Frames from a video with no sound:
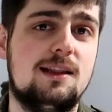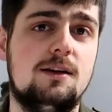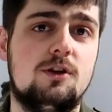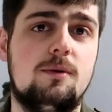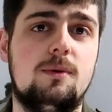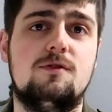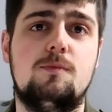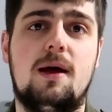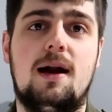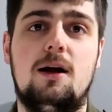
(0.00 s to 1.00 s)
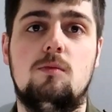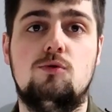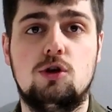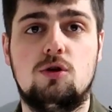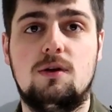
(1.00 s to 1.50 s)
aktywnie mnie wspierają,
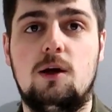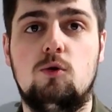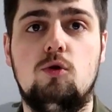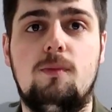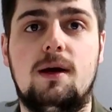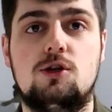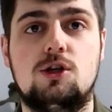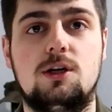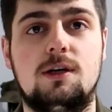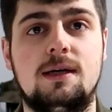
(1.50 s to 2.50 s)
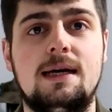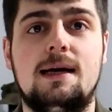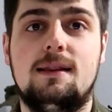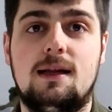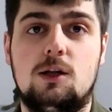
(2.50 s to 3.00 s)
czy to na YouTubie, czy
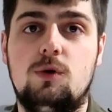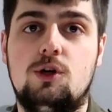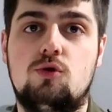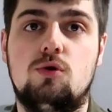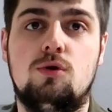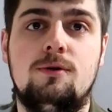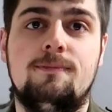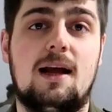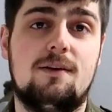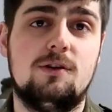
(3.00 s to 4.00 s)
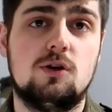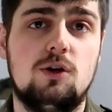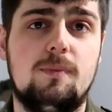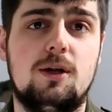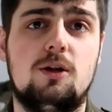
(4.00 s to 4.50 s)
na Twitchu. Tak więc
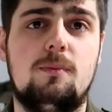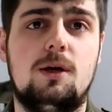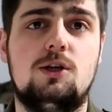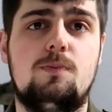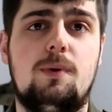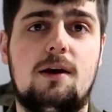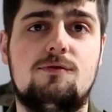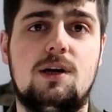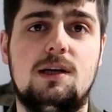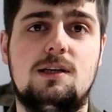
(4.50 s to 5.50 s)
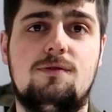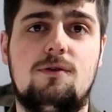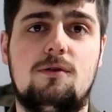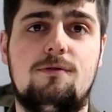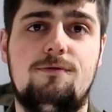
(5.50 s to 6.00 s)
oni będą mieć
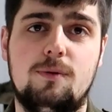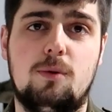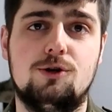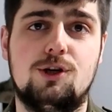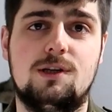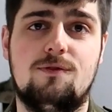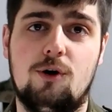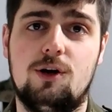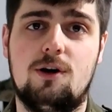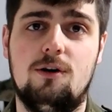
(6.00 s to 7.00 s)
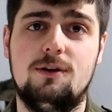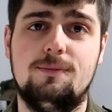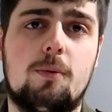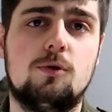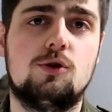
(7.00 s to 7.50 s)
pierwszeństwo w wyborze swoich kont.
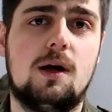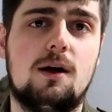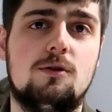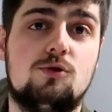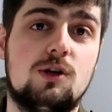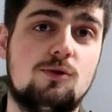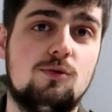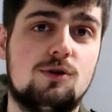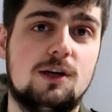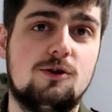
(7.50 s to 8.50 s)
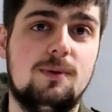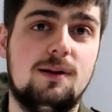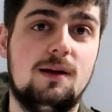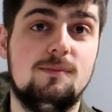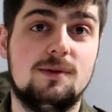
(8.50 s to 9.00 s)
Oprócz tego od czasu do czasu
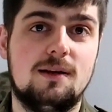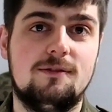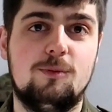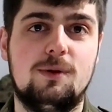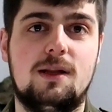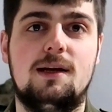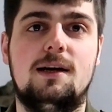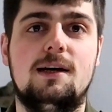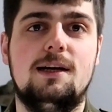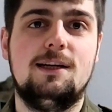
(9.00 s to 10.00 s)
będę im zadawał pytania,